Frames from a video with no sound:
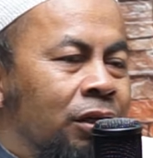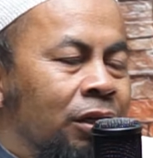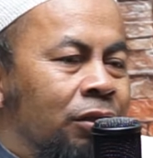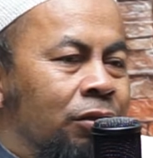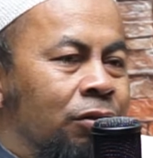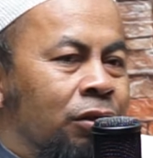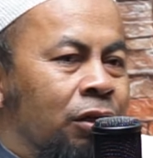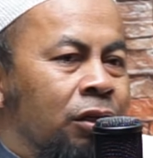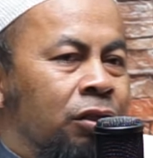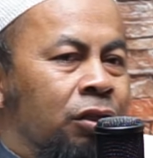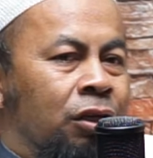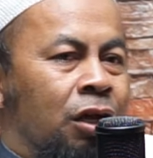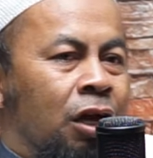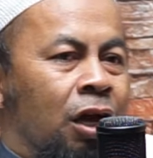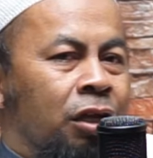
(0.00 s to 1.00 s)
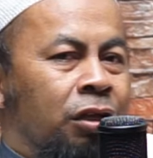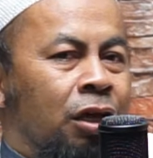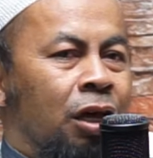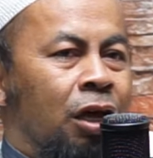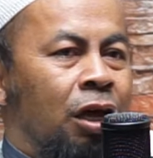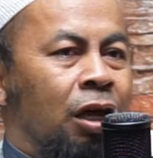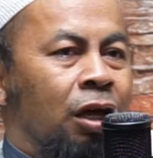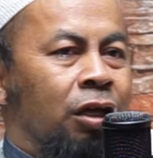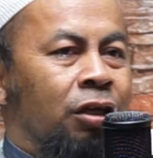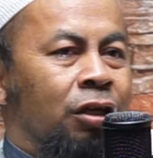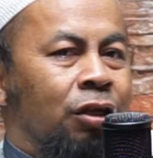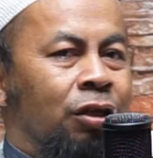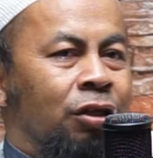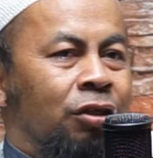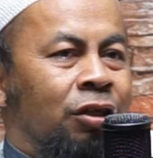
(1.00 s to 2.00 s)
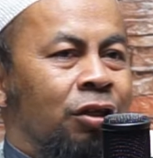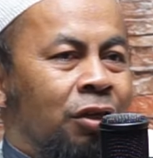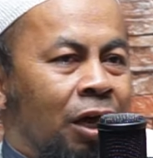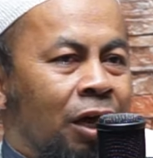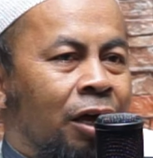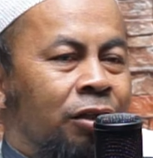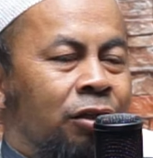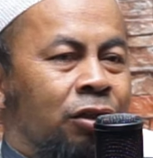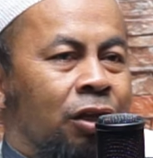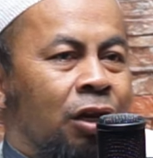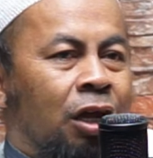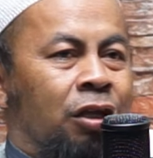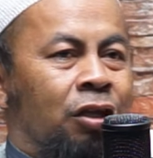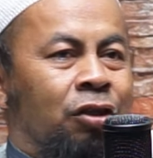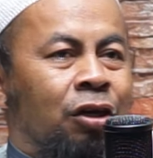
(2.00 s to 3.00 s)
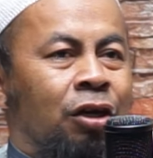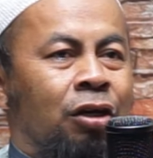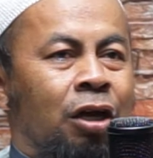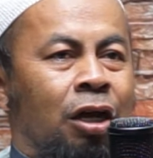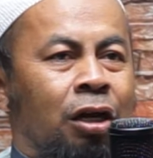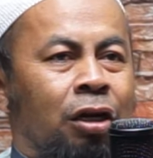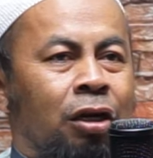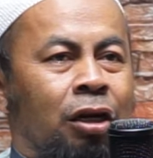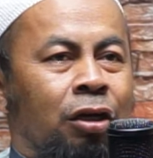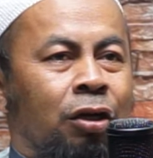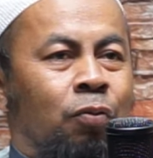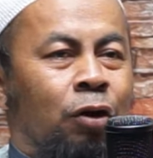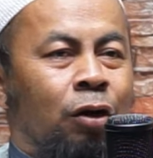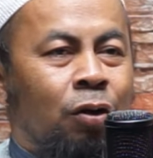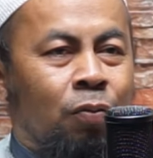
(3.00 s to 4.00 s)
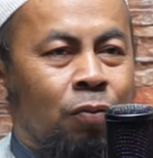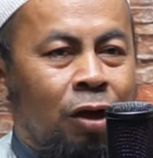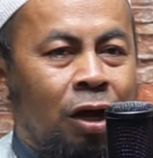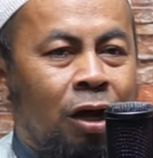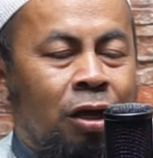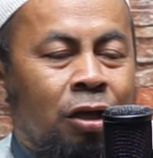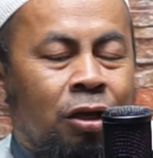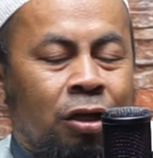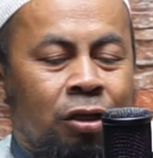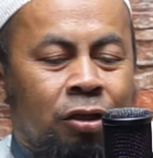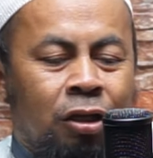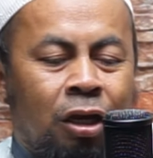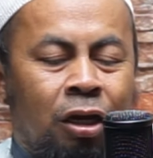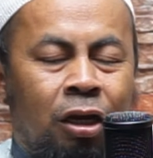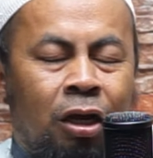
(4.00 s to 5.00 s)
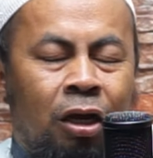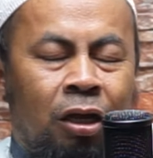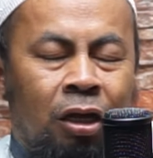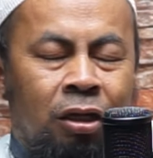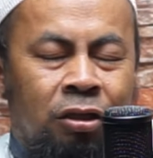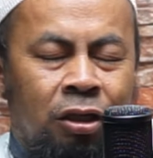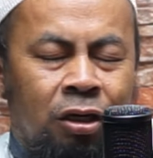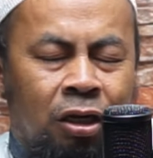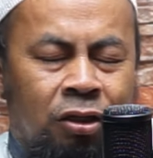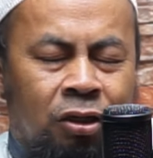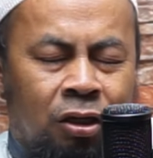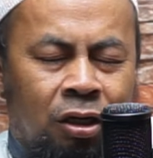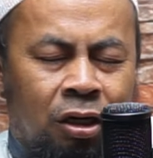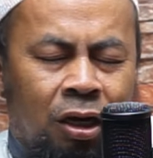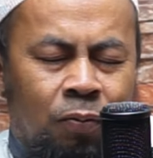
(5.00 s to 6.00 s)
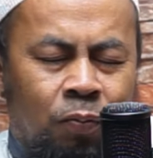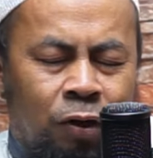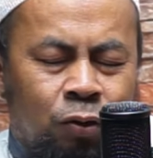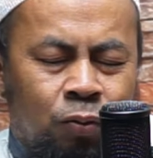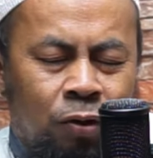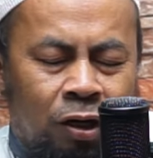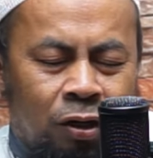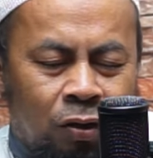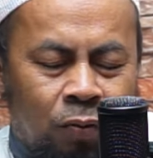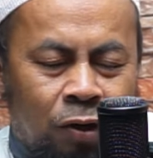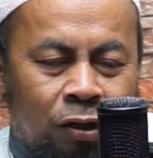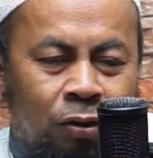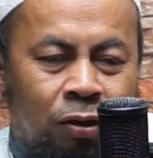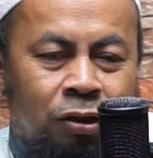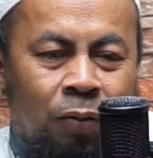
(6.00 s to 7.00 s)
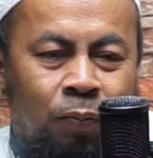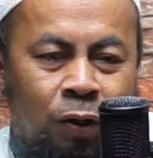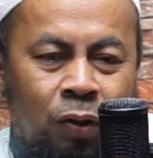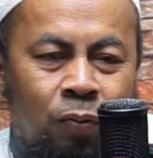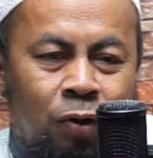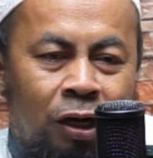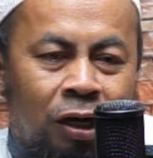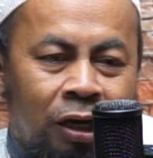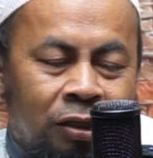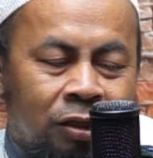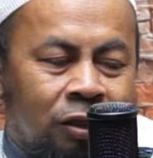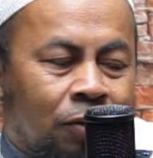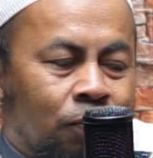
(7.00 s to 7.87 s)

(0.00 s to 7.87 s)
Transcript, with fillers: Okay. Itu. Jadi tidak hanya sesaat tidak hanya sekedar lagi berlomba tidak tidak sekedar pas bulan Ramadan tapi di bulan lain